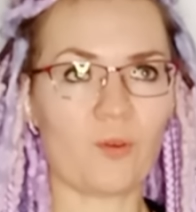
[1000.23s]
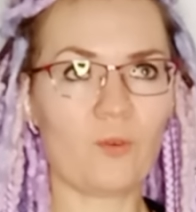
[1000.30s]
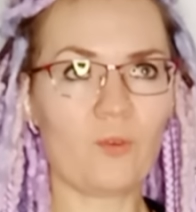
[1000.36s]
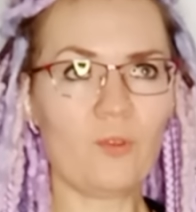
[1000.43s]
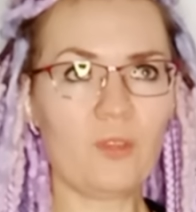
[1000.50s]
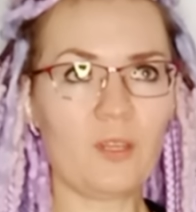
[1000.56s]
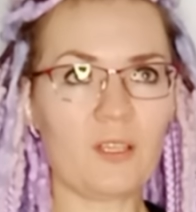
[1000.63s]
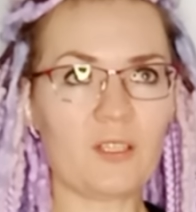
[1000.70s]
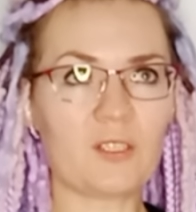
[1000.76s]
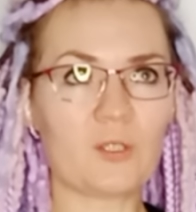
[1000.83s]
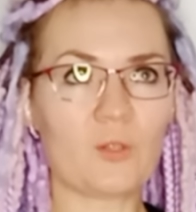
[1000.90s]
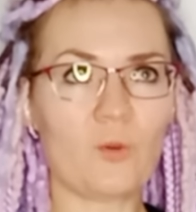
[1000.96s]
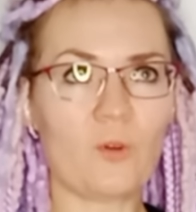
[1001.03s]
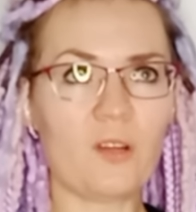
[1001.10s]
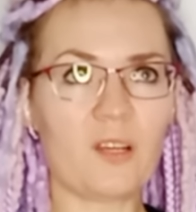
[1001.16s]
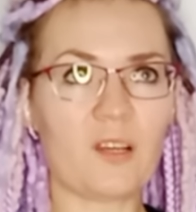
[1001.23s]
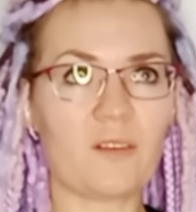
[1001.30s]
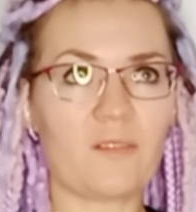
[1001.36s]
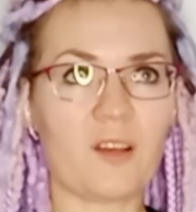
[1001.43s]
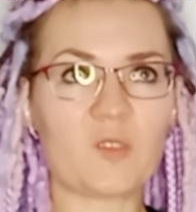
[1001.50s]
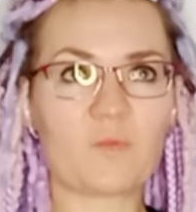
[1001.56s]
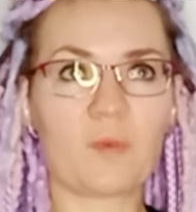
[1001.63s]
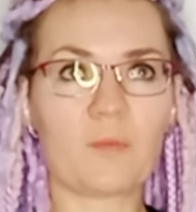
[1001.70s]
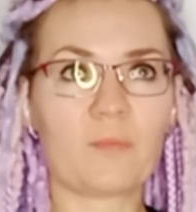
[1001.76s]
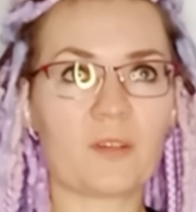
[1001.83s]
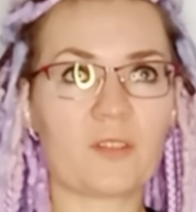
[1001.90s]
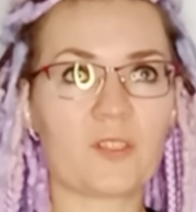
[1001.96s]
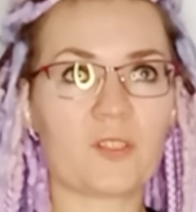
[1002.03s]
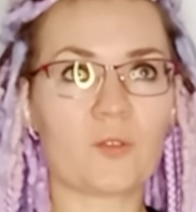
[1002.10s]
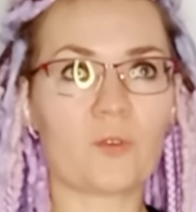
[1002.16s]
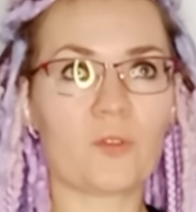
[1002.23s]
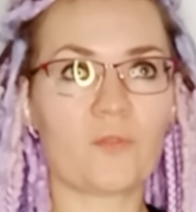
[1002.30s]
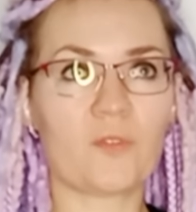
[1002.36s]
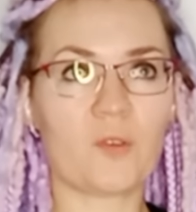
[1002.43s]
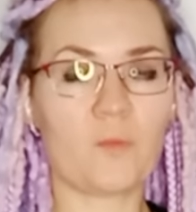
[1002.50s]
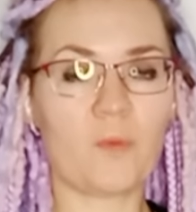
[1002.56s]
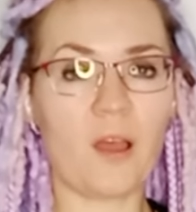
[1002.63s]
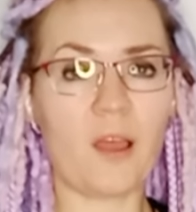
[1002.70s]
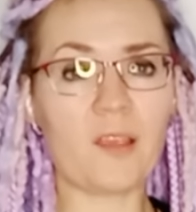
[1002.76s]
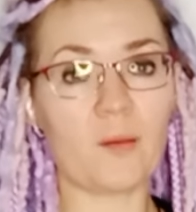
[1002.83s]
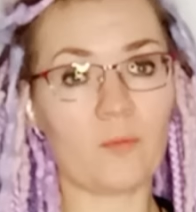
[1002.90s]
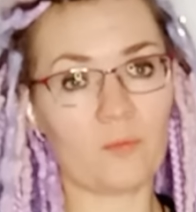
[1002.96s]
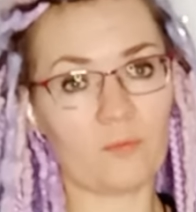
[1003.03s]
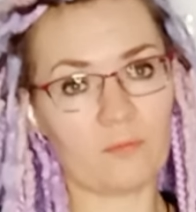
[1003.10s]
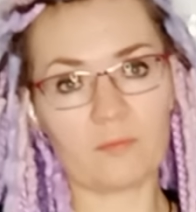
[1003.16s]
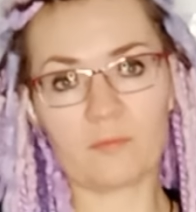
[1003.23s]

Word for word: он настолько вас бомбардирует вниманием,